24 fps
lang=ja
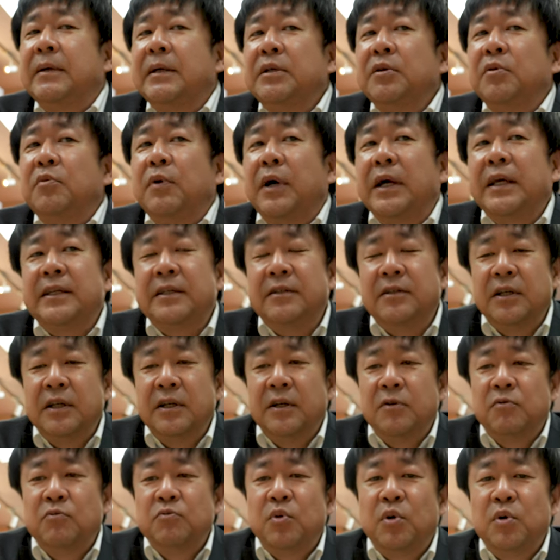番弱い
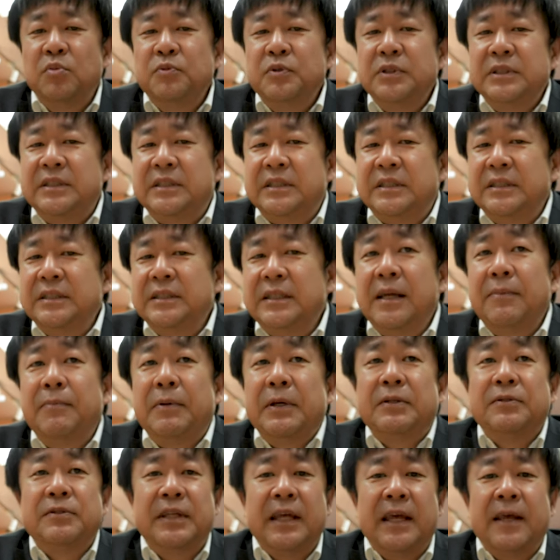ウォーム1
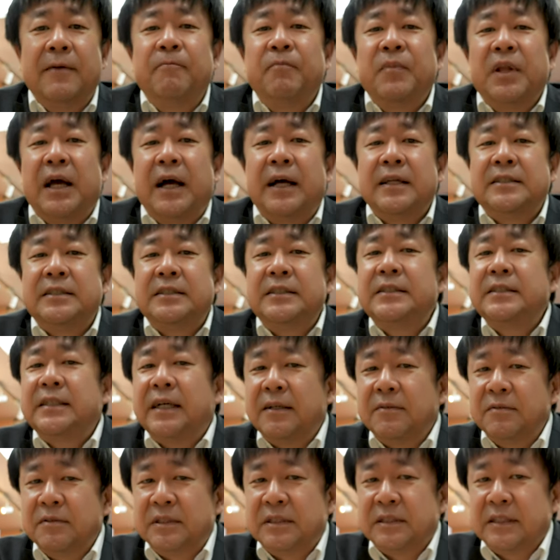レベルで8時
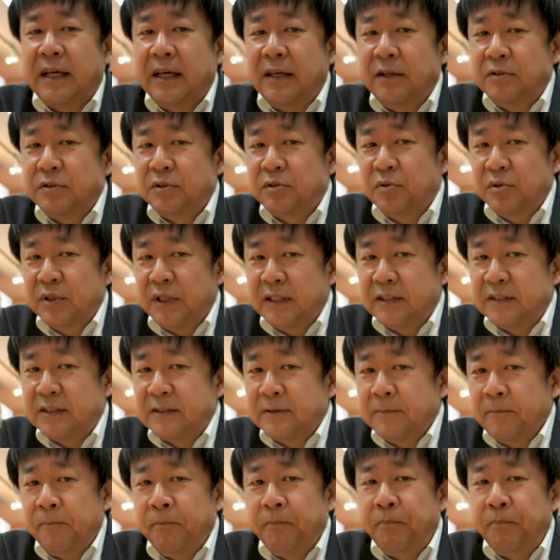間使えるそうです。